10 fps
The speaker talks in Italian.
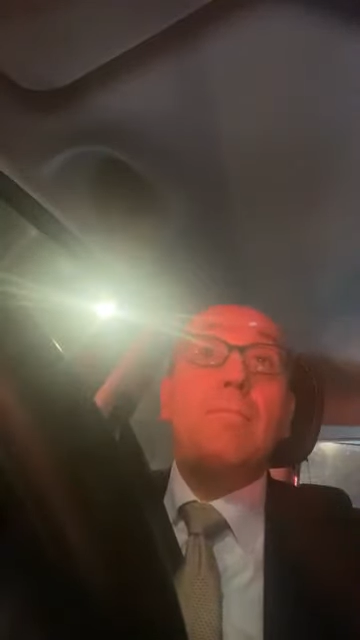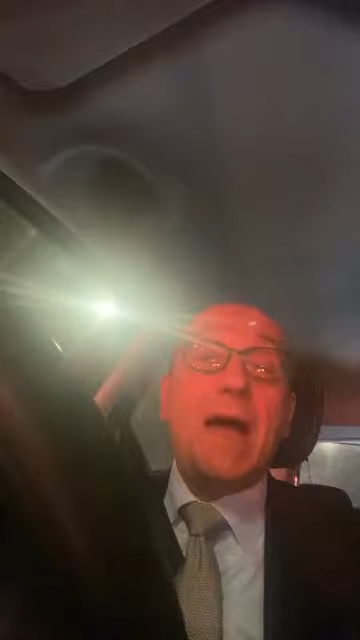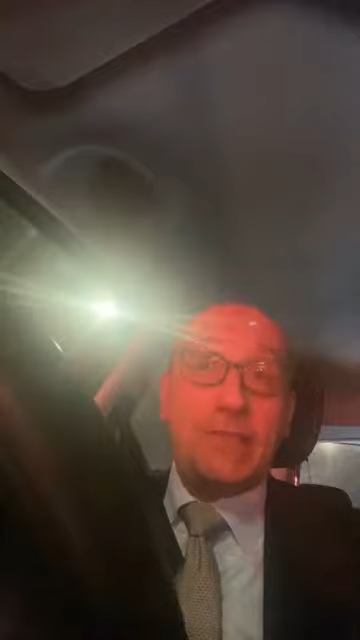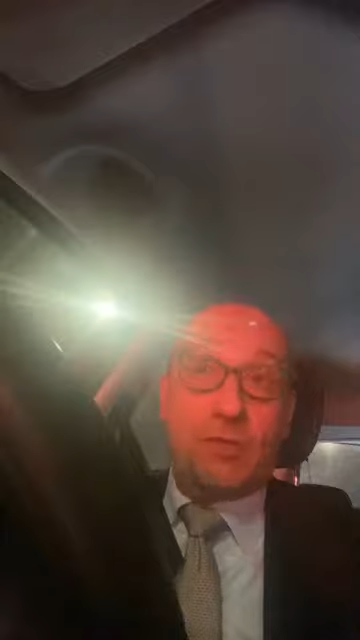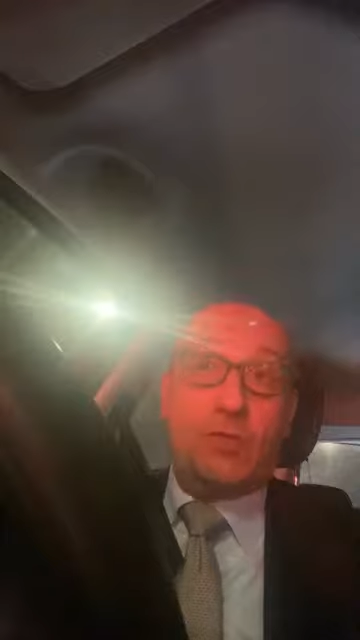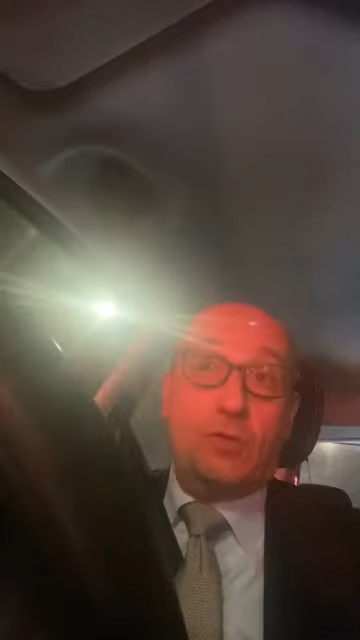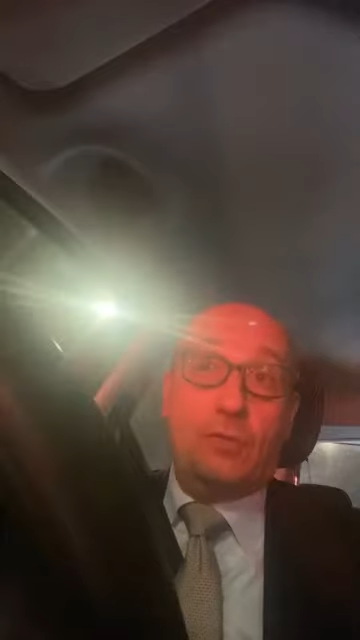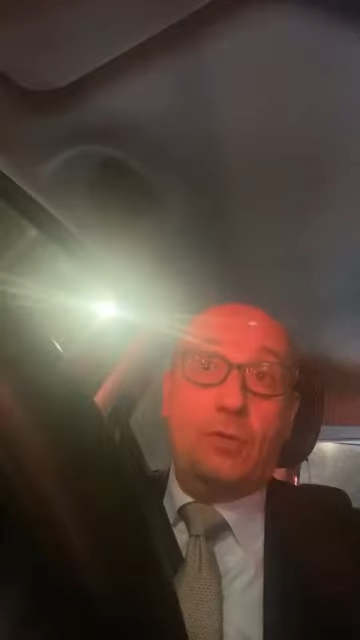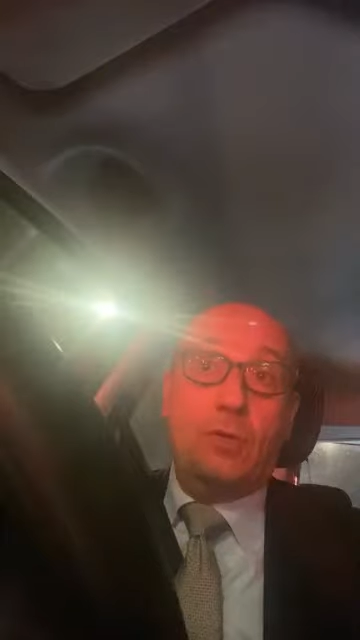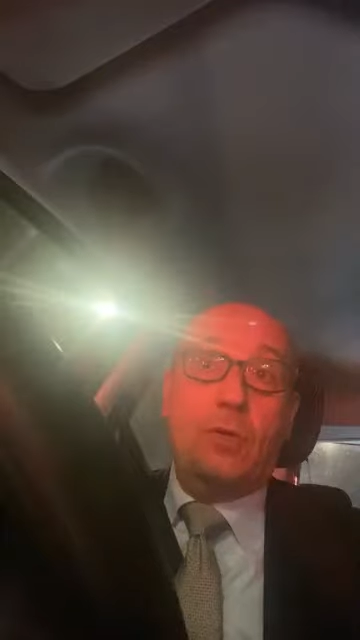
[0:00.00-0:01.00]

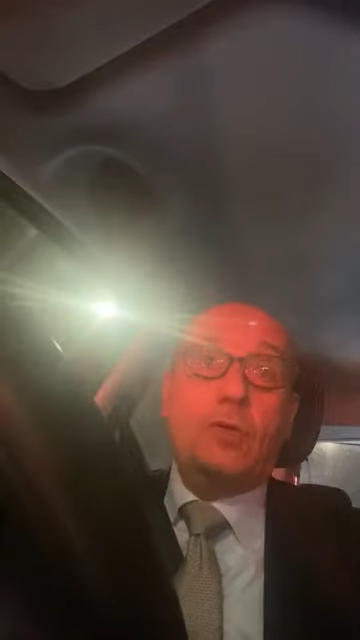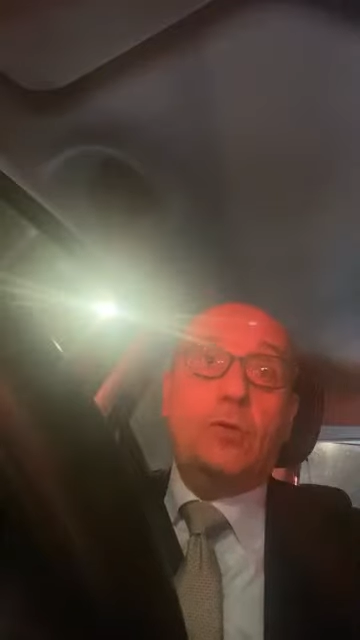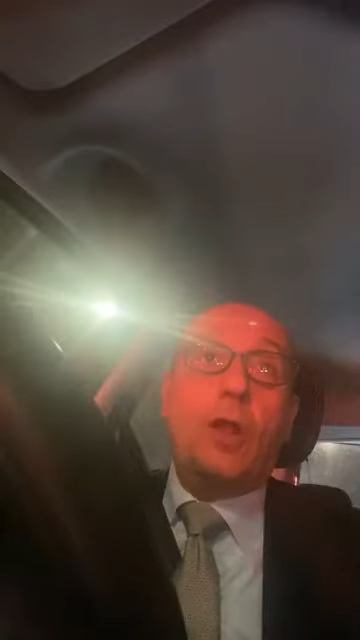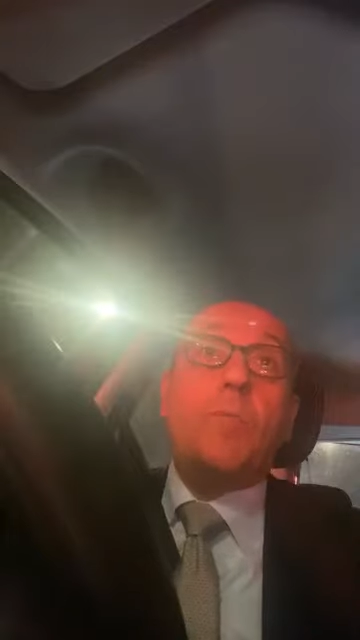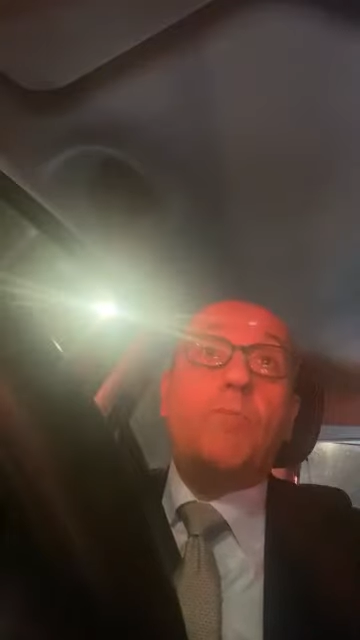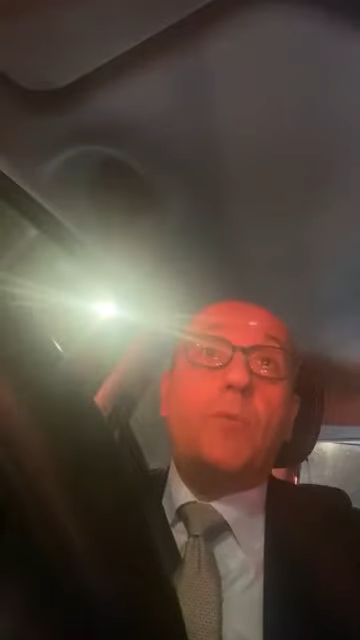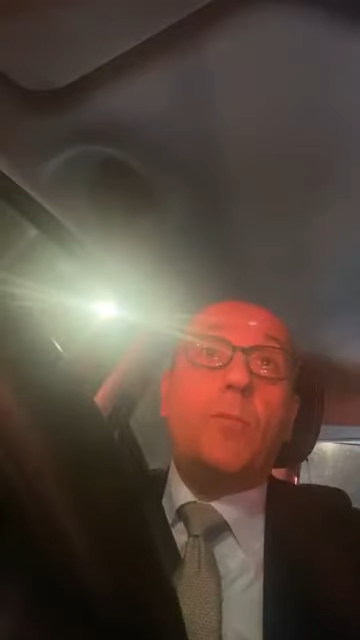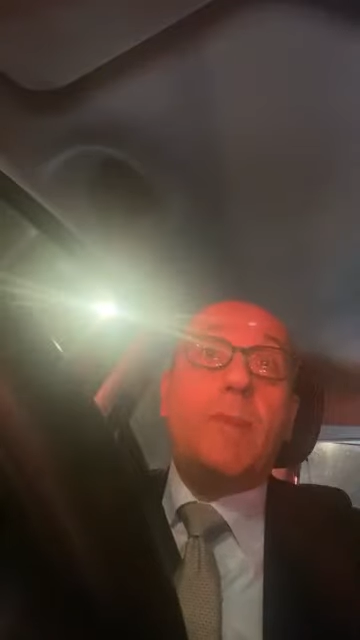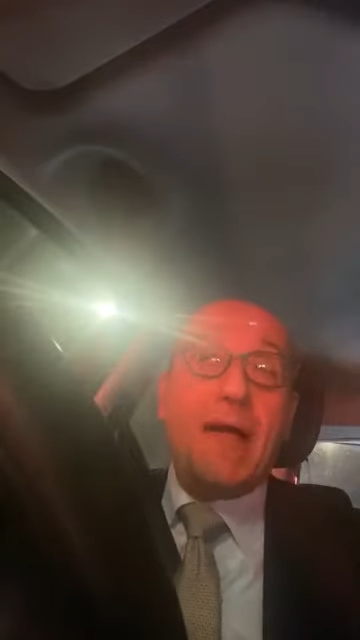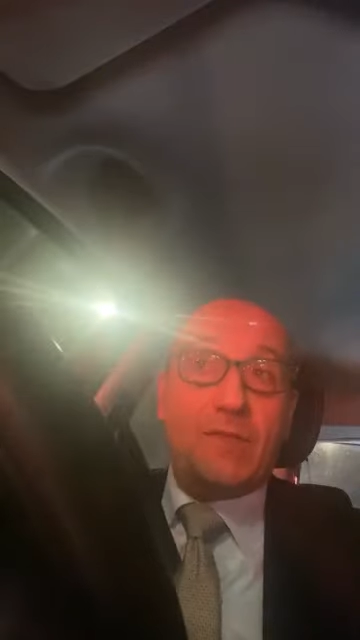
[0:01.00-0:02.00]
basso,
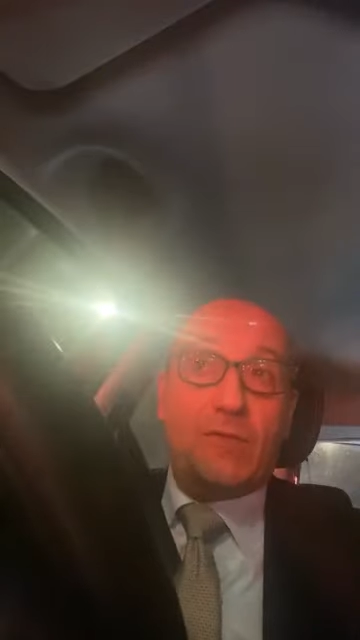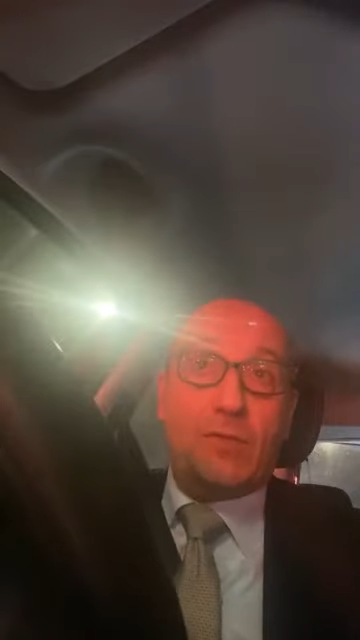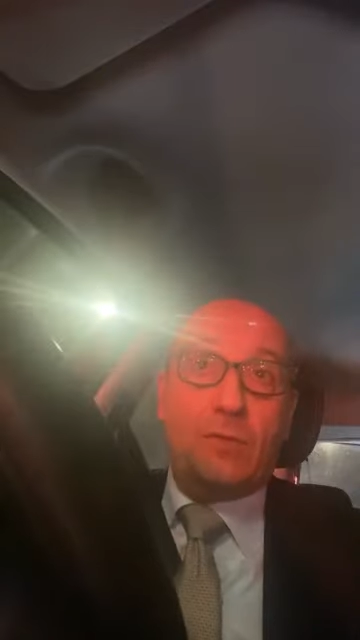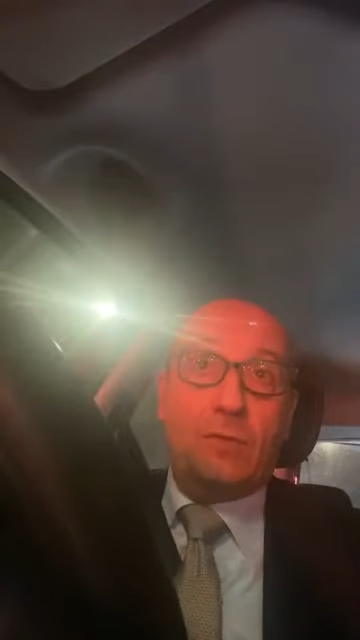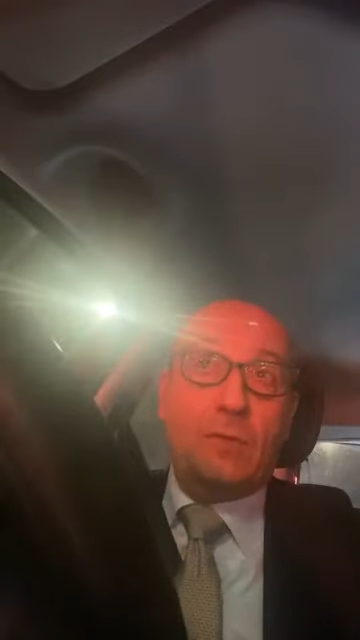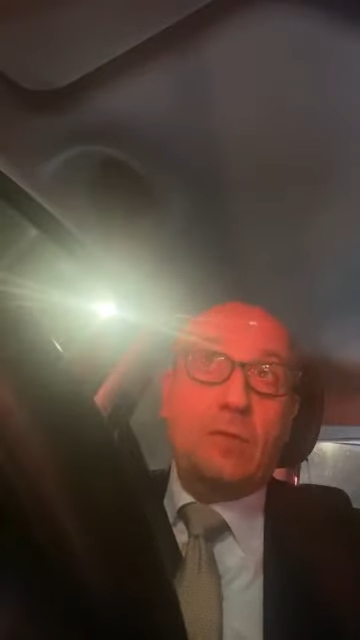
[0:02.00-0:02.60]
troppo basso,